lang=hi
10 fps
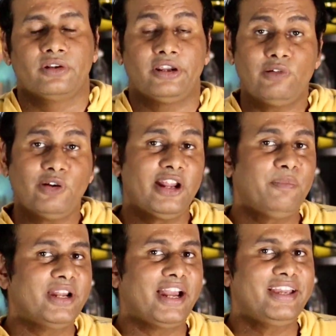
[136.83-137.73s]
रेलवे ट्रैक
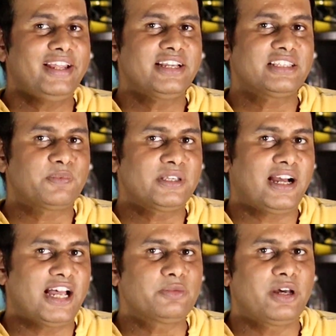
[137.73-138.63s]
बनाने के लिए सबसे
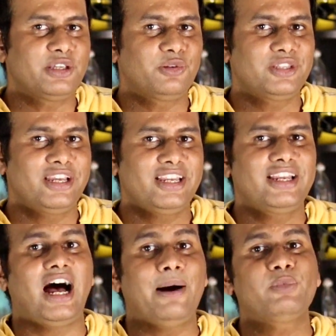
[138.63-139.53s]
खास बात ये होती है कि
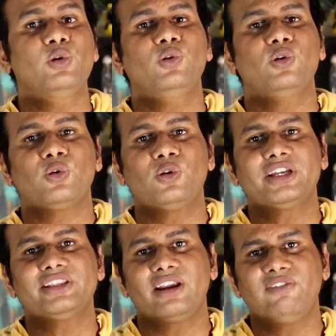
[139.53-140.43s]
आपको रोड
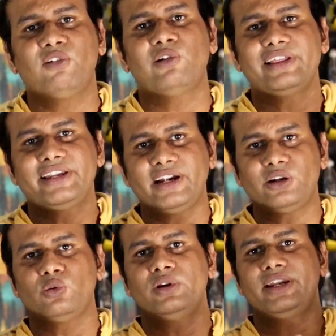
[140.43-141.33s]
की तरह फोर लेन या
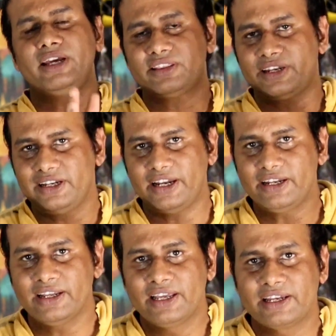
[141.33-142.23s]
टू लेन या थ्री लेन
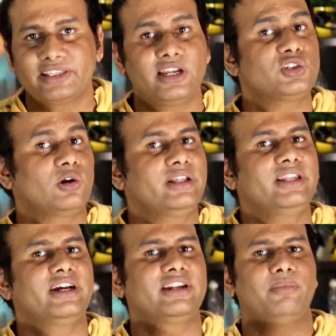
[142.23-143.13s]
की तरह चौड़ी
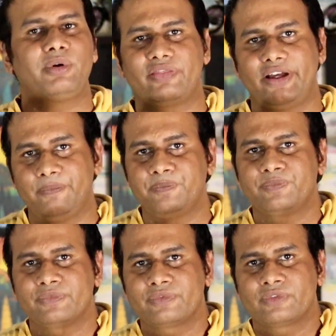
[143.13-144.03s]
नहीं करना पड़ता
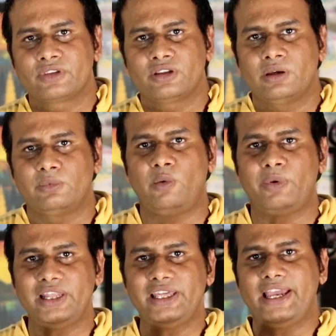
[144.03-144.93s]

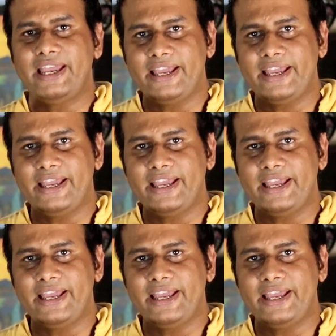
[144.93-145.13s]
प्रॉपरली